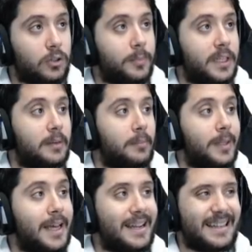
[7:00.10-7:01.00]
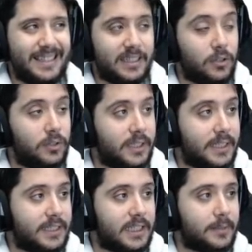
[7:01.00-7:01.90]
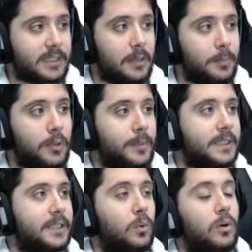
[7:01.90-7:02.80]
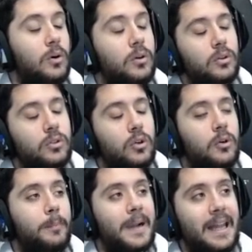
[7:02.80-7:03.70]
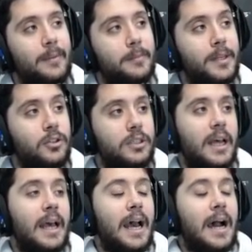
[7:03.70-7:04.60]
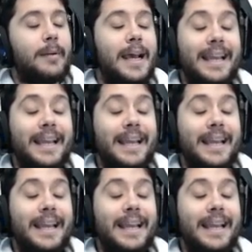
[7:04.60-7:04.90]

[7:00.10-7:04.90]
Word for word: top 100 en mi vida, ni tengo interés. Ya sabéis que el PvP de este juego lo toco cada vez menos. Habrá